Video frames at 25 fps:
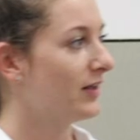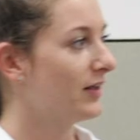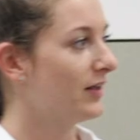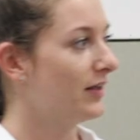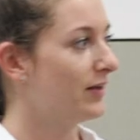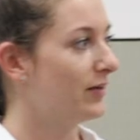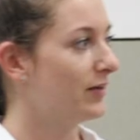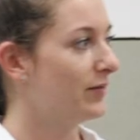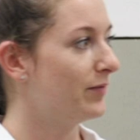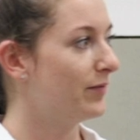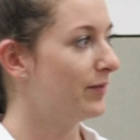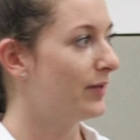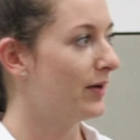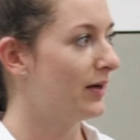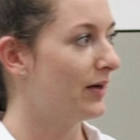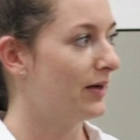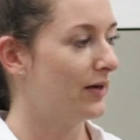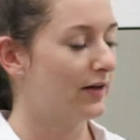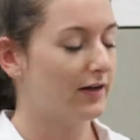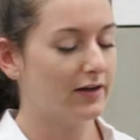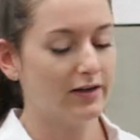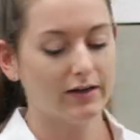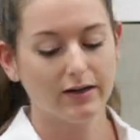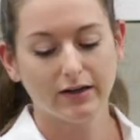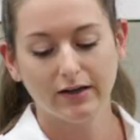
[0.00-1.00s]
im
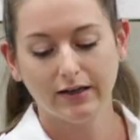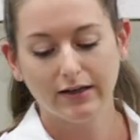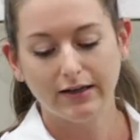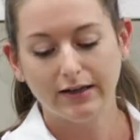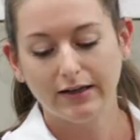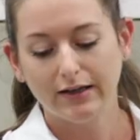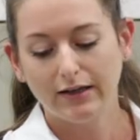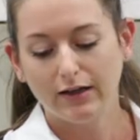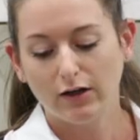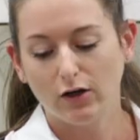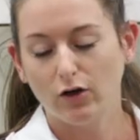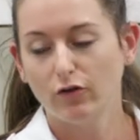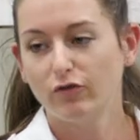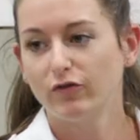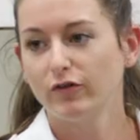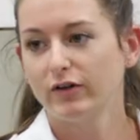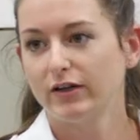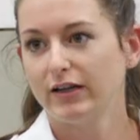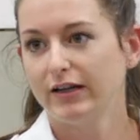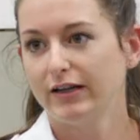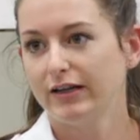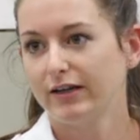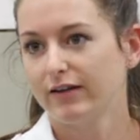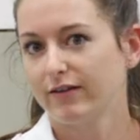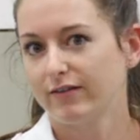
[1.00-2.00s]
äh,
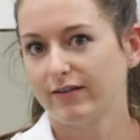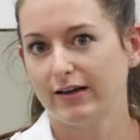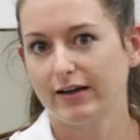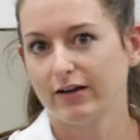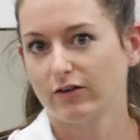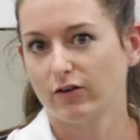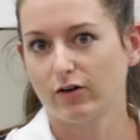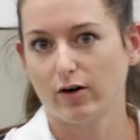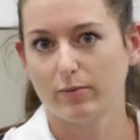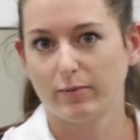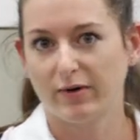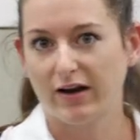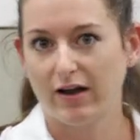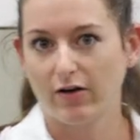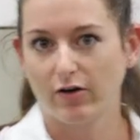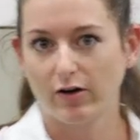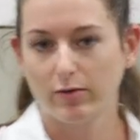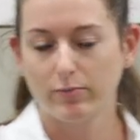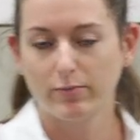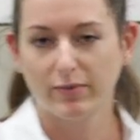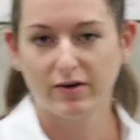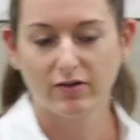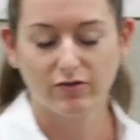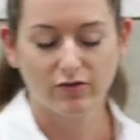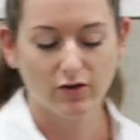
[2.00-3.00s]
öffentlichen Sektor, aber auch
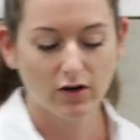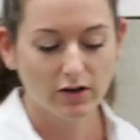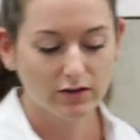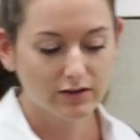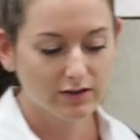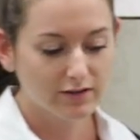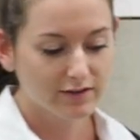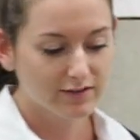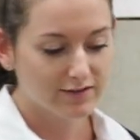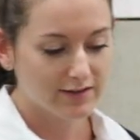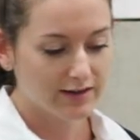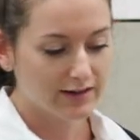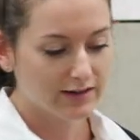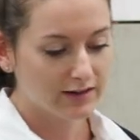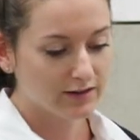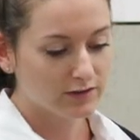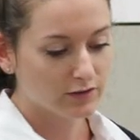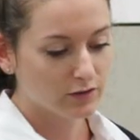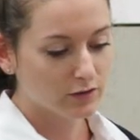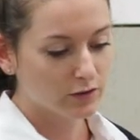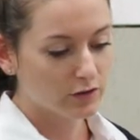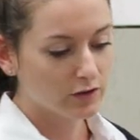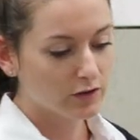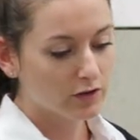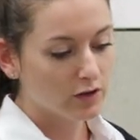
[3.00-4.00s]
im privaten
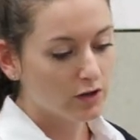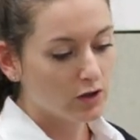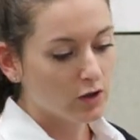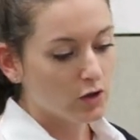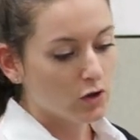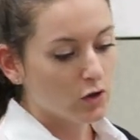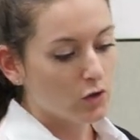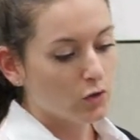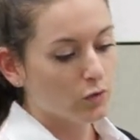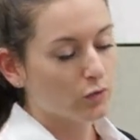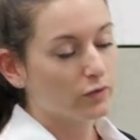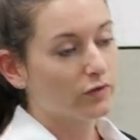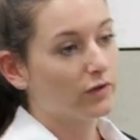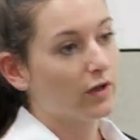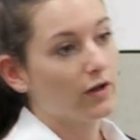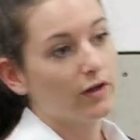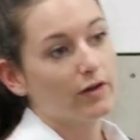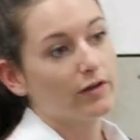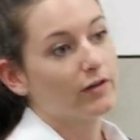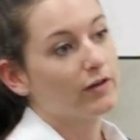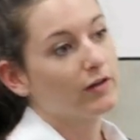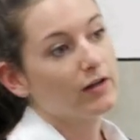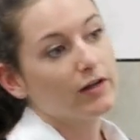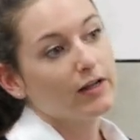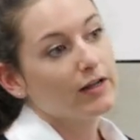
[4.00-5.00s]
Sektor. Und
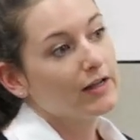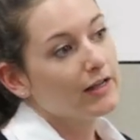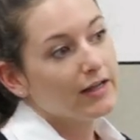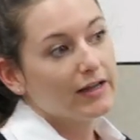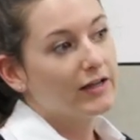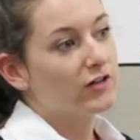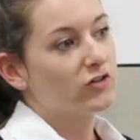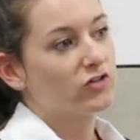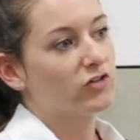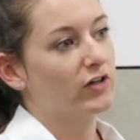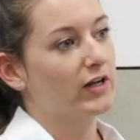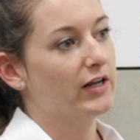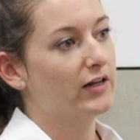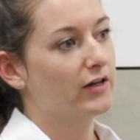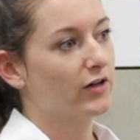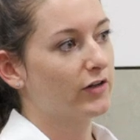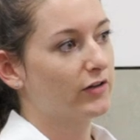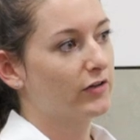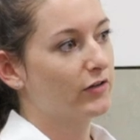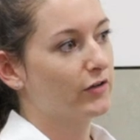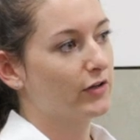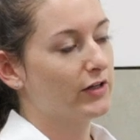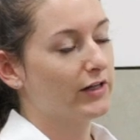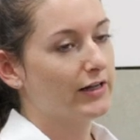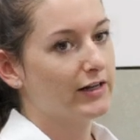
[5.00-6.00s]
dann entstehen
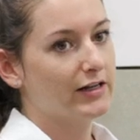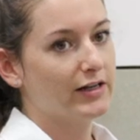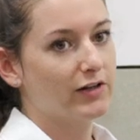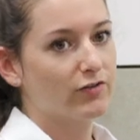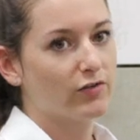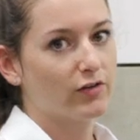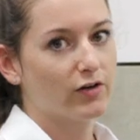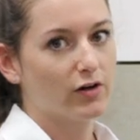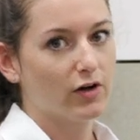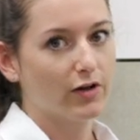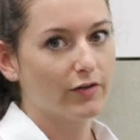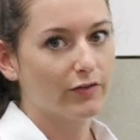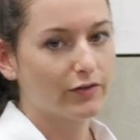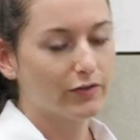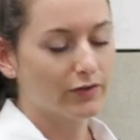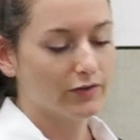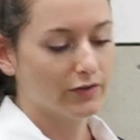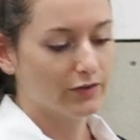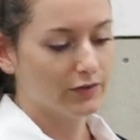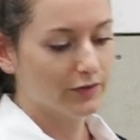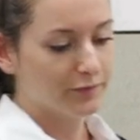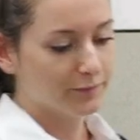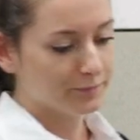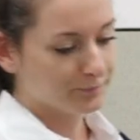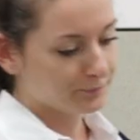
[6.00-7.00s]
natürlich
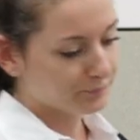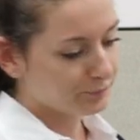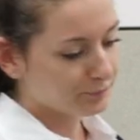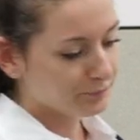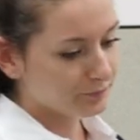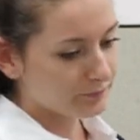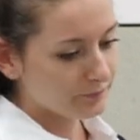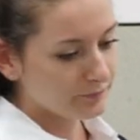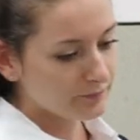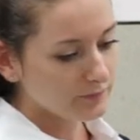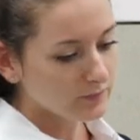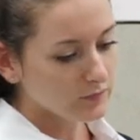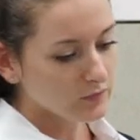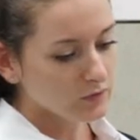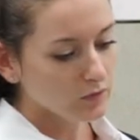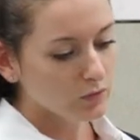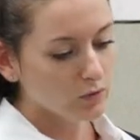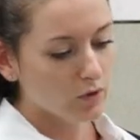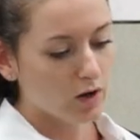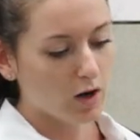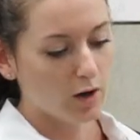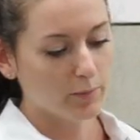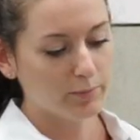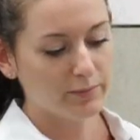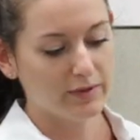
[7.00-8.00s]
Lieferanten
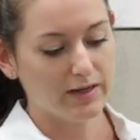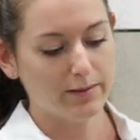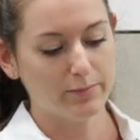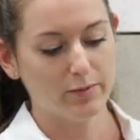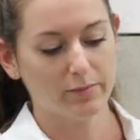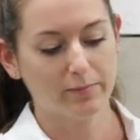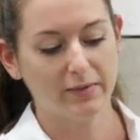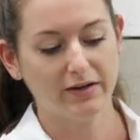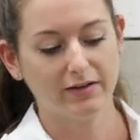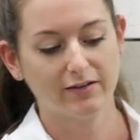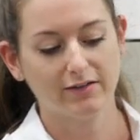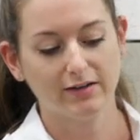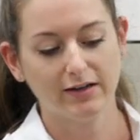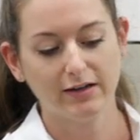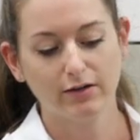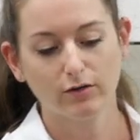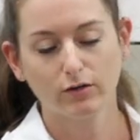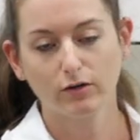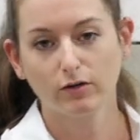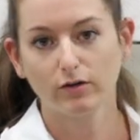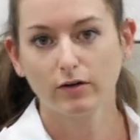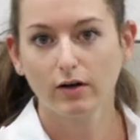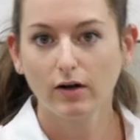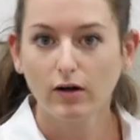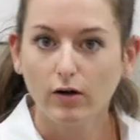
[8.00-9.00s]

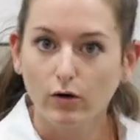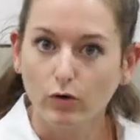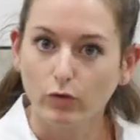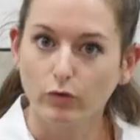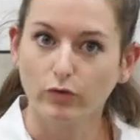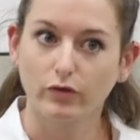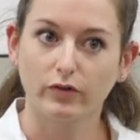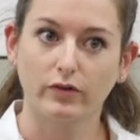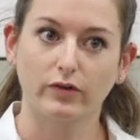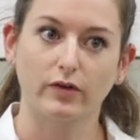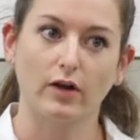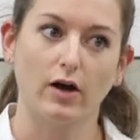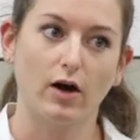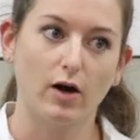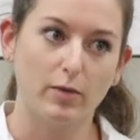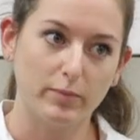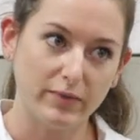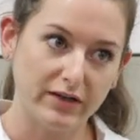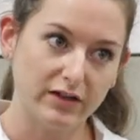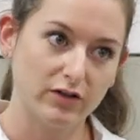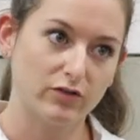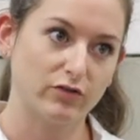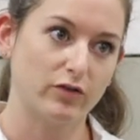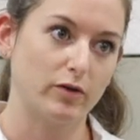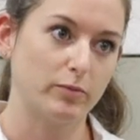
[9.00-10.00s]
Abnehmerbeziehungen und
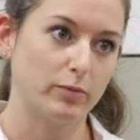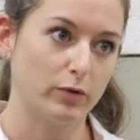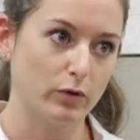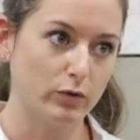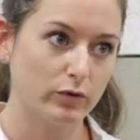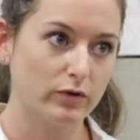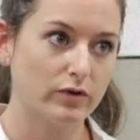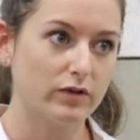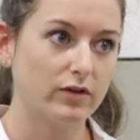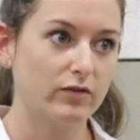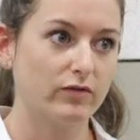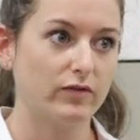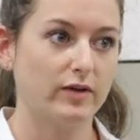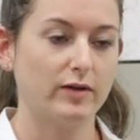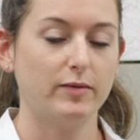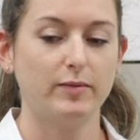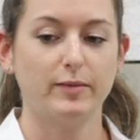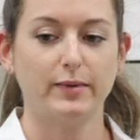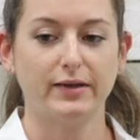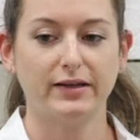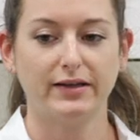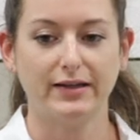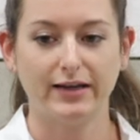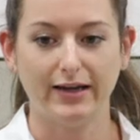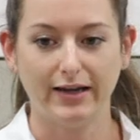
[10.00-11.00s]
damit verbunden, wie
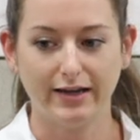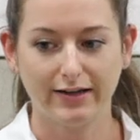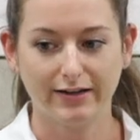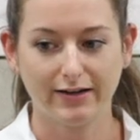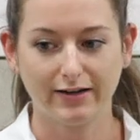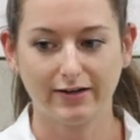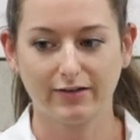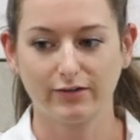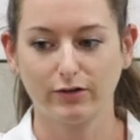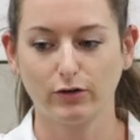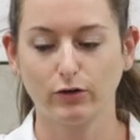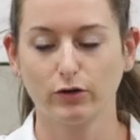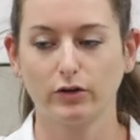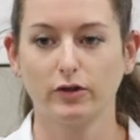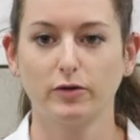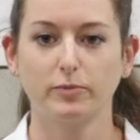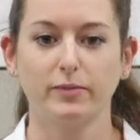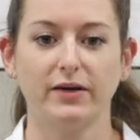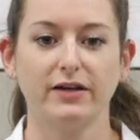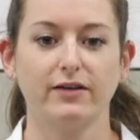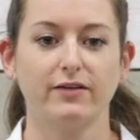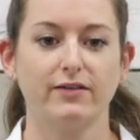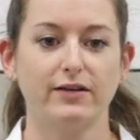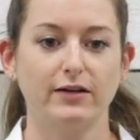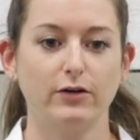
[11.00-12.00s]
mit jeder solchen
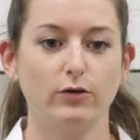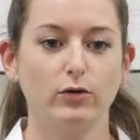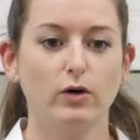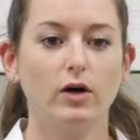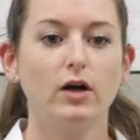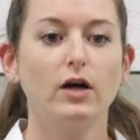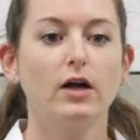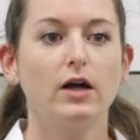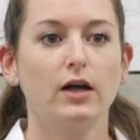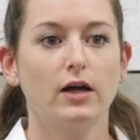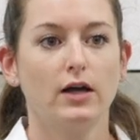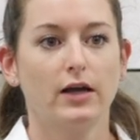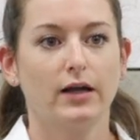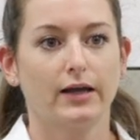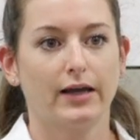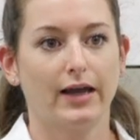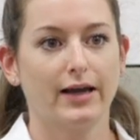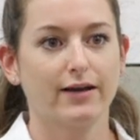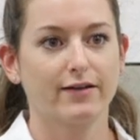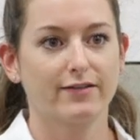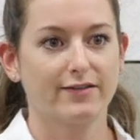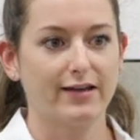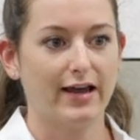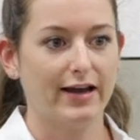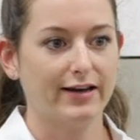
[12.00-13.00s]
Beziehung,
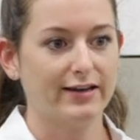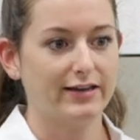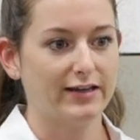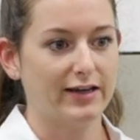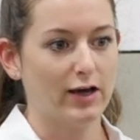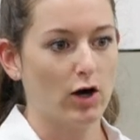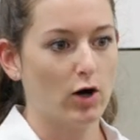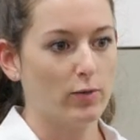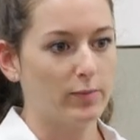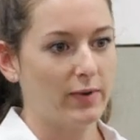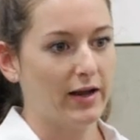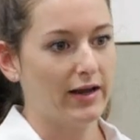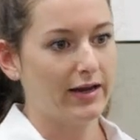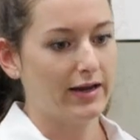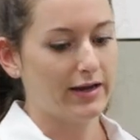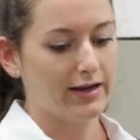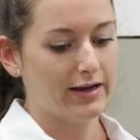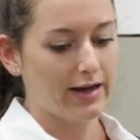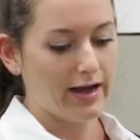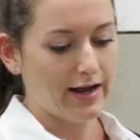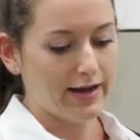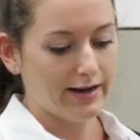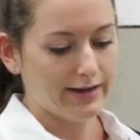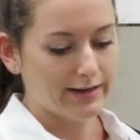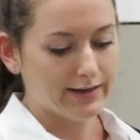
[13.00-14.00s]
gegenseitige
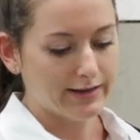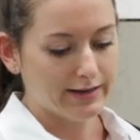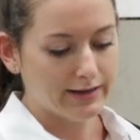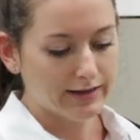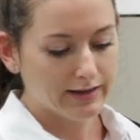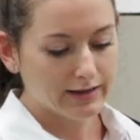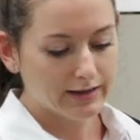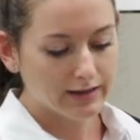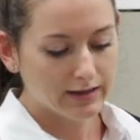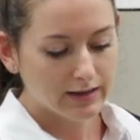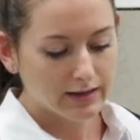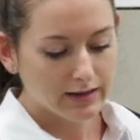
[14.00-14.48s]
Abhängigkeiten.